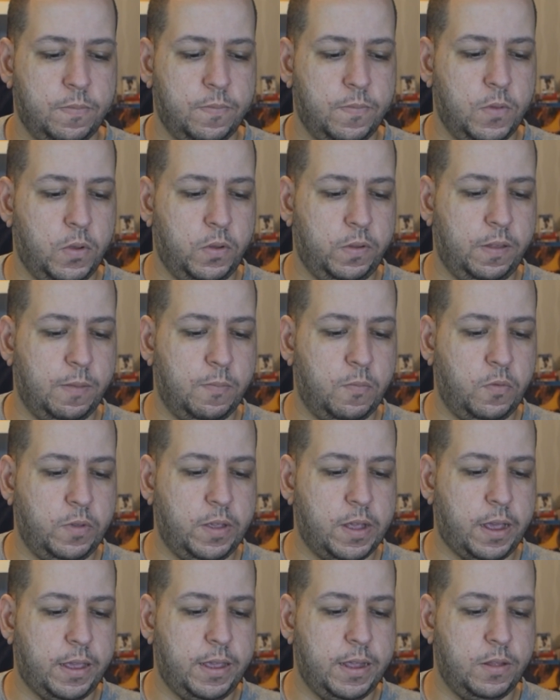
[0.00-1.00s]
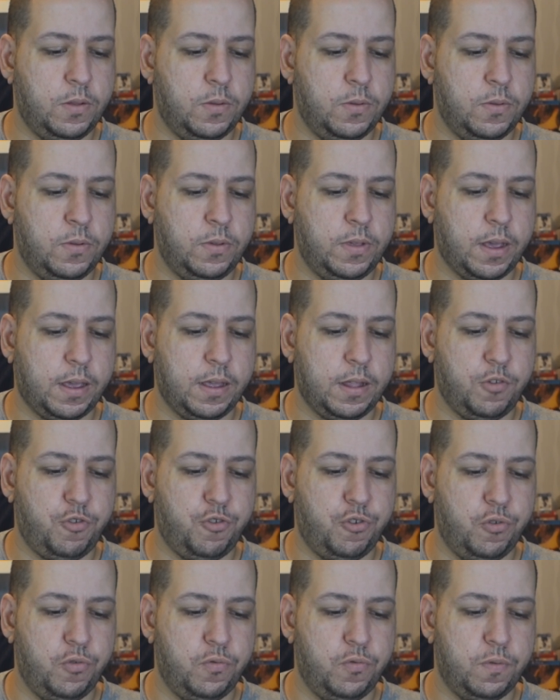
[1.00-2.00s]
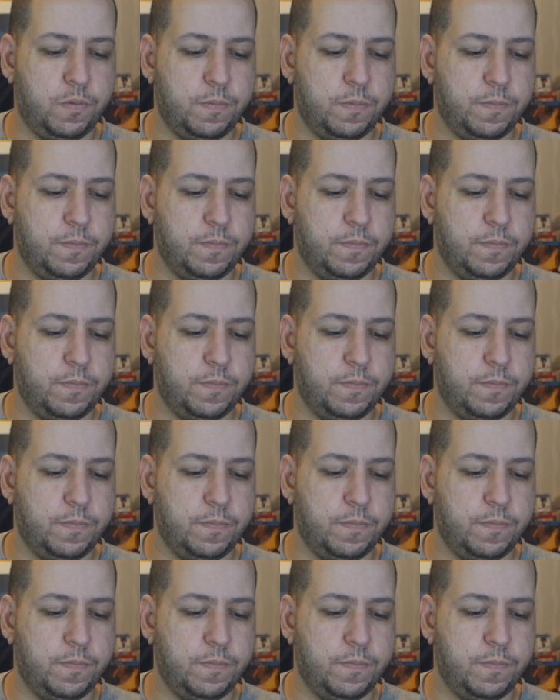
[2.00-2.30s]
Non, c'est bon, il n'y a, rien de, rien de chelou.